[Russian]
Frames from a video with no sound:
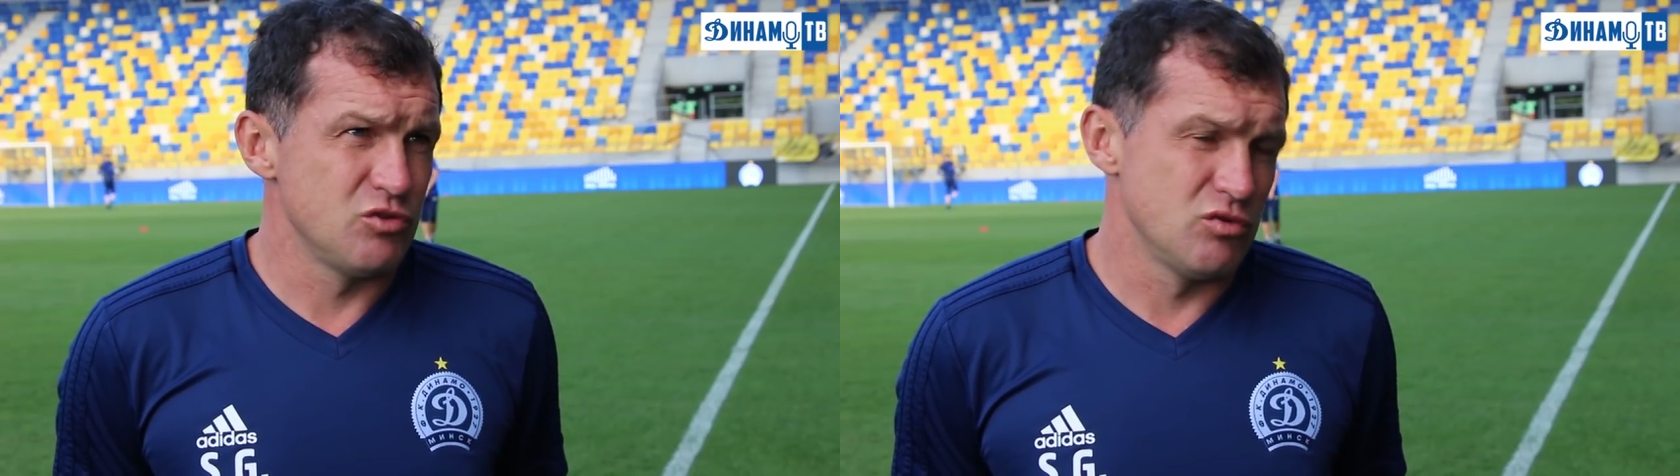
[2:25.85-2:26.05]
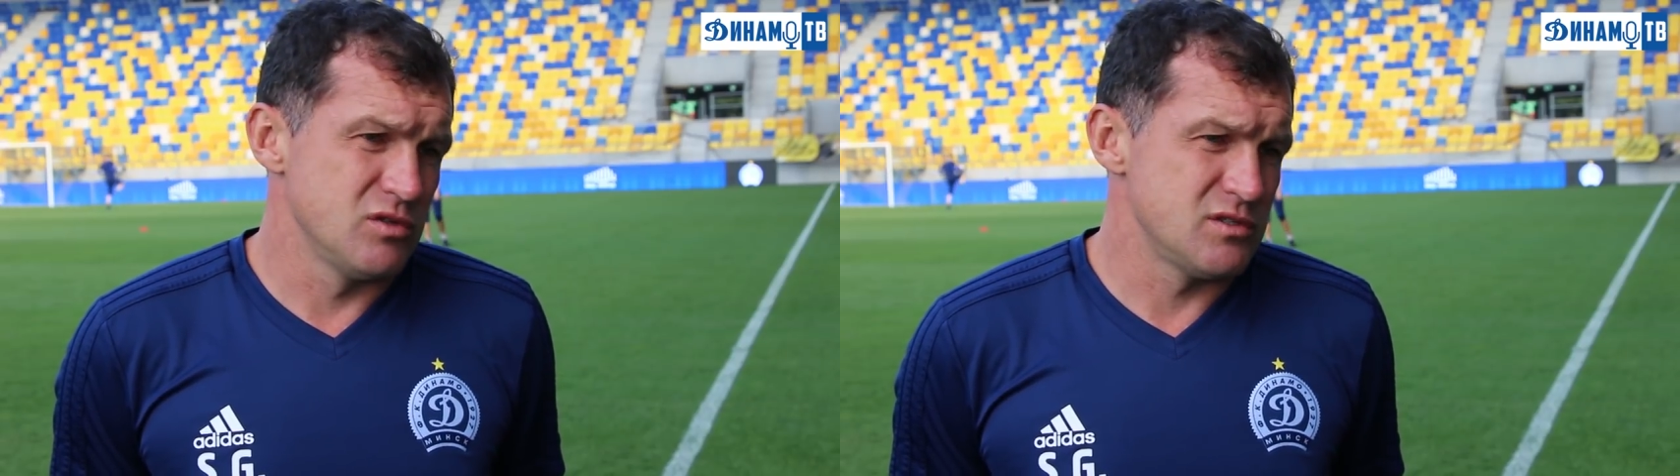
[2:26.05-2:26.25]

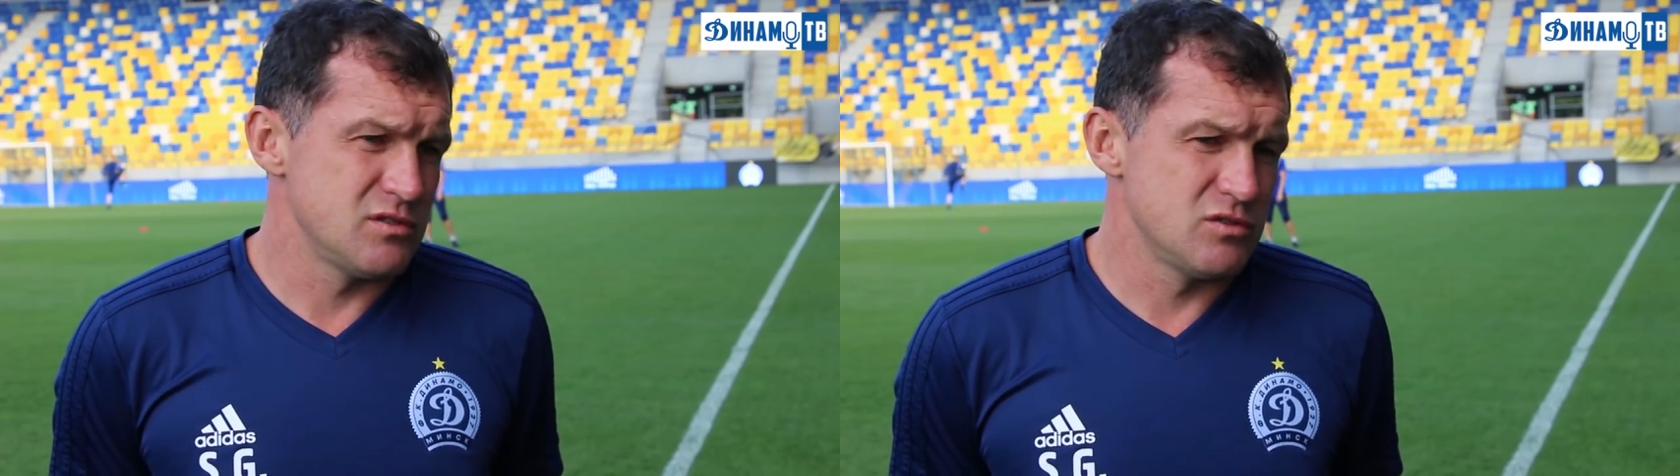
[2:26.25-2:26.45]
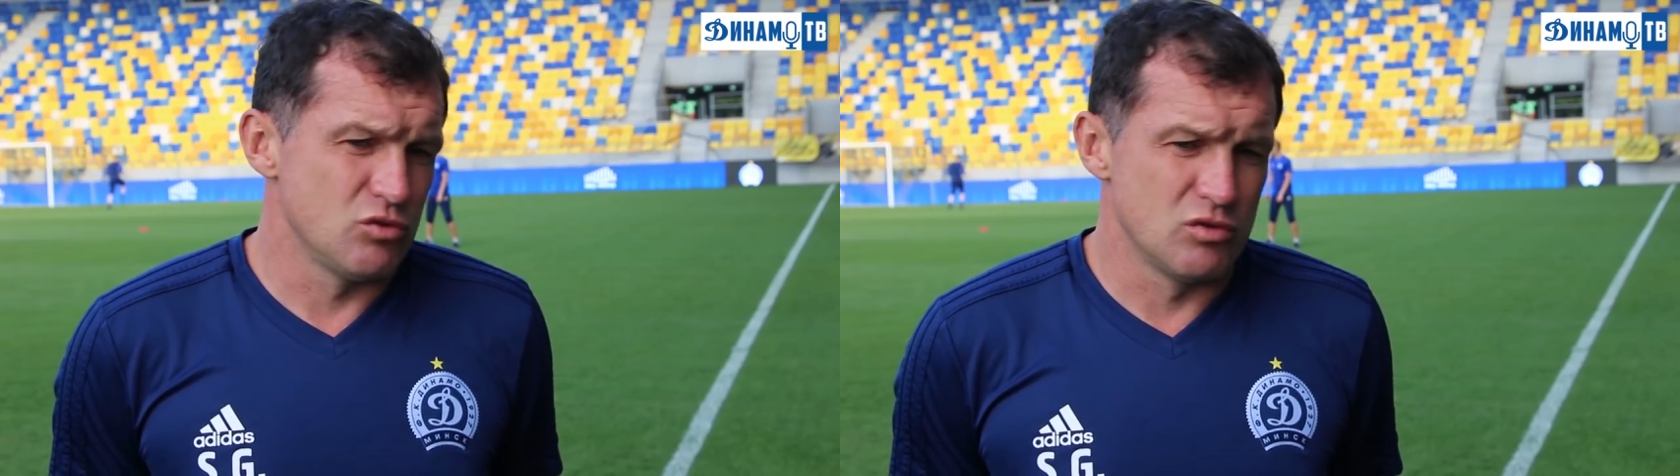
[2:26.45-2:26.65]
то
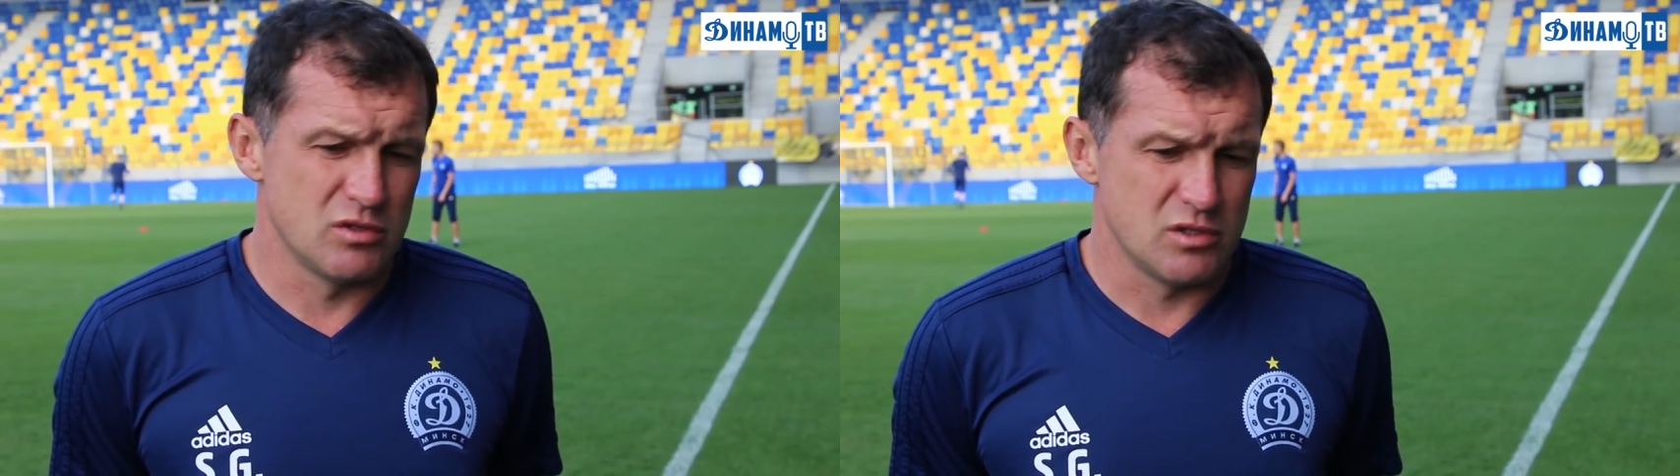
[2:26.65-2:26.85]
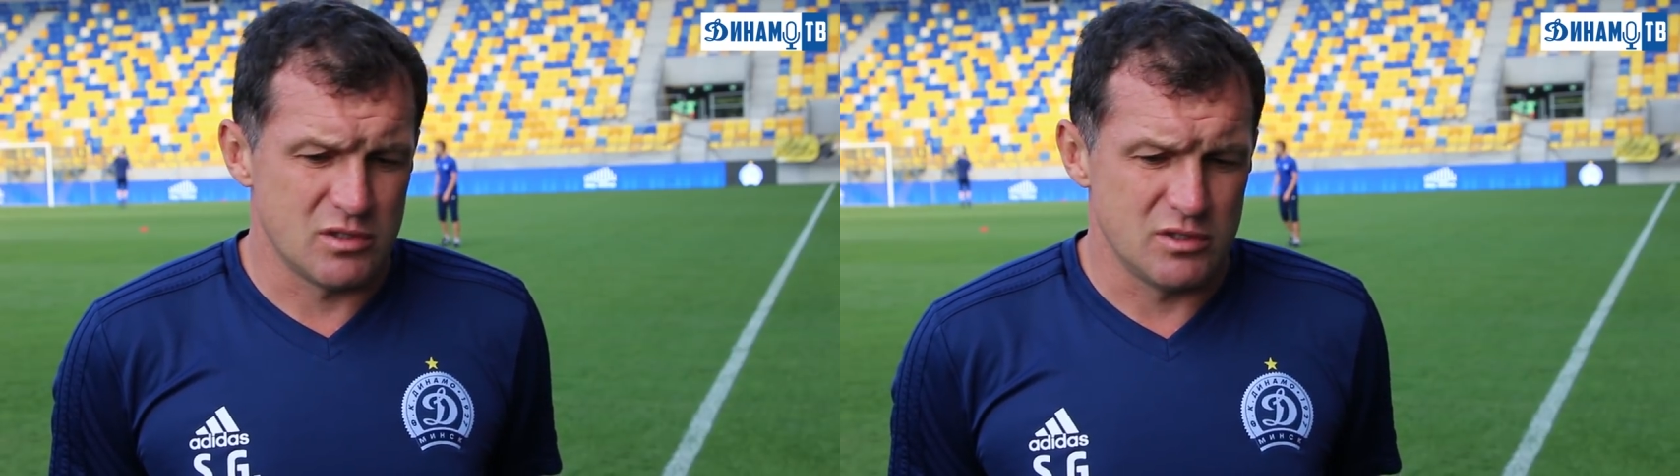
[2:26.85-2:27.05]
есть
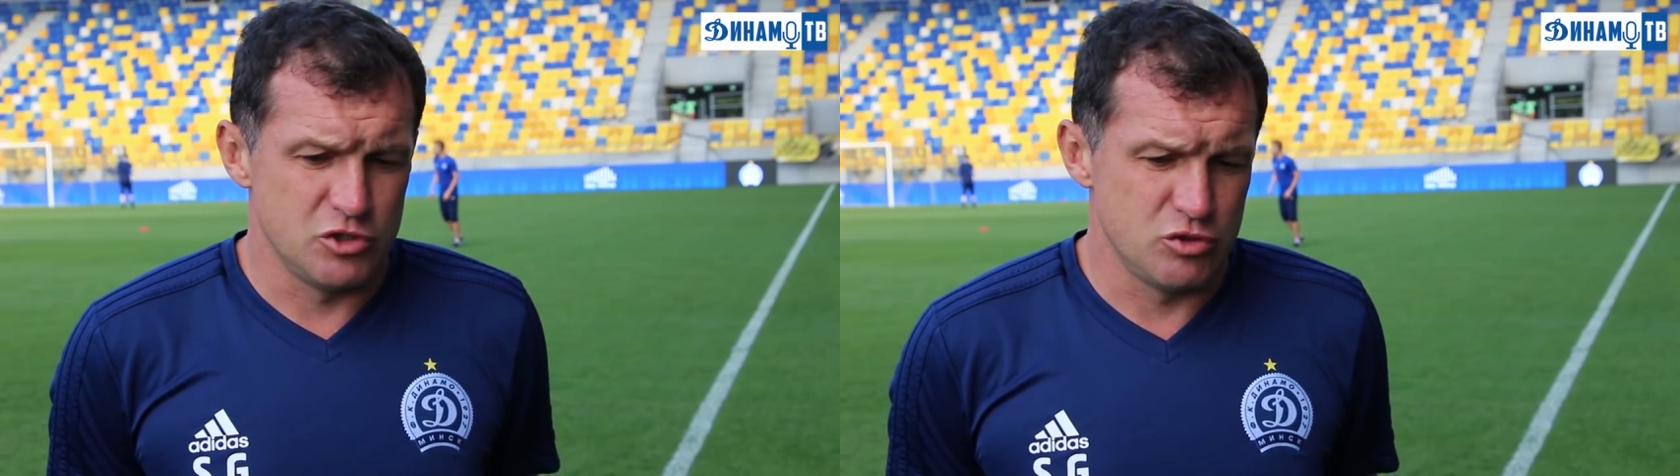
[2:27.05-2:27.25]
он э,